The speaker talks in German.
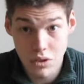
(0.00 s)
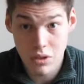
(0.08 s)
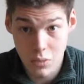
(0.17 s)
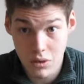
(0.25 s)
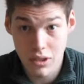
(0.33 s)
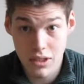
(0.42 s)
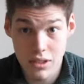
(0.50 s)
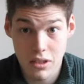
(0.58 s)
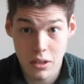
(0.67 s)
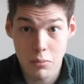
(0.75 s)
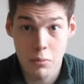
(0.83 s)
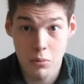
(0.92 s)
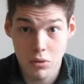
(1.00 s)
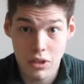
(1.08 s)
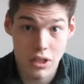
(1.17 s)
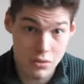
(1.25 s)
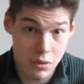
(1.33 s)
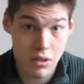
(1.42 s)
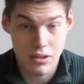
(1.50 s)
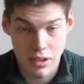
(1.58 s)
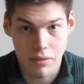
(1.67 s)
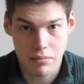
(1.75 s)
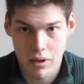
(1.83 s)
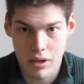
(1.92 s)
Johann Nepomucnestro ist
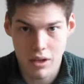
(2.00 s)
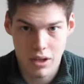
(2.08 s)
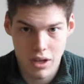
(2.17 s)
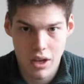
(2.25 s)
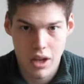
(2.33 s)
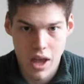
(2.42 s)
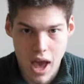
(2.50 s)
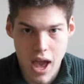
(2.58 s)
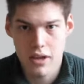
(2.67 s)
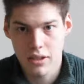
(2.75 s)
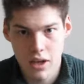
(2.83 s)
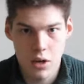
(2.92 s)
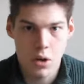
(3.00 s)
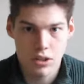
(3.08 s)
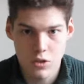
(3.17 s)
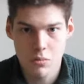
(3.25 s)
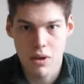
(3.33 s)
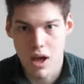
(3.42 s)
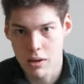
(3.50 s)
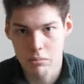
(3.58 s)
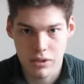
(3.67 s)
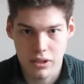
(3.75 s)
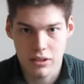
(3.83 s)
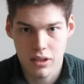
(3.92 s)
einfach einer, der Leute zum Lachen
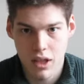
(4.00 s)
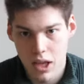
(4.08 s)
bringt.